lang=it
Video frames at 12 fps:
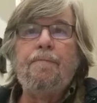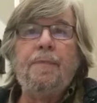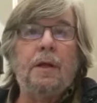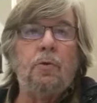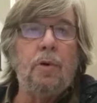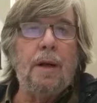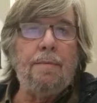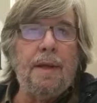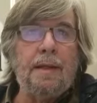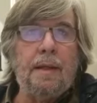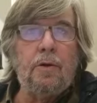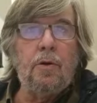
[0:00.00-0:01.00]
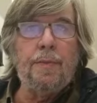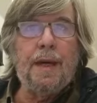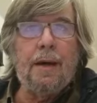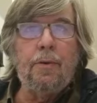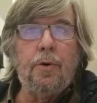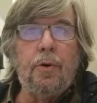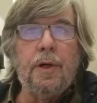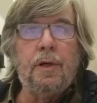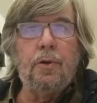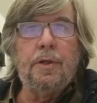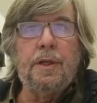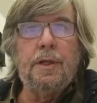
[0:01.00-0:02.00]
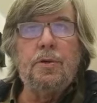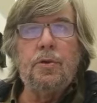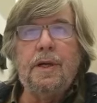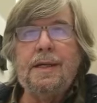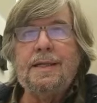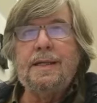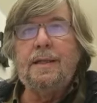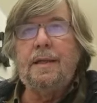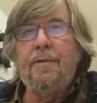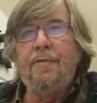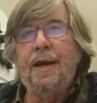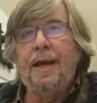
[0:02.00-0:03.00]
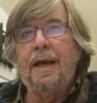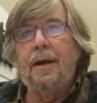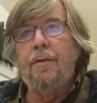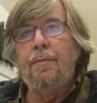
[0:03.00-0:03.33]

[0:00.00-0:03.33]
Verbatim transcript: Naturalmente io mi auguro che l'ordine dei giornalisti intervenga,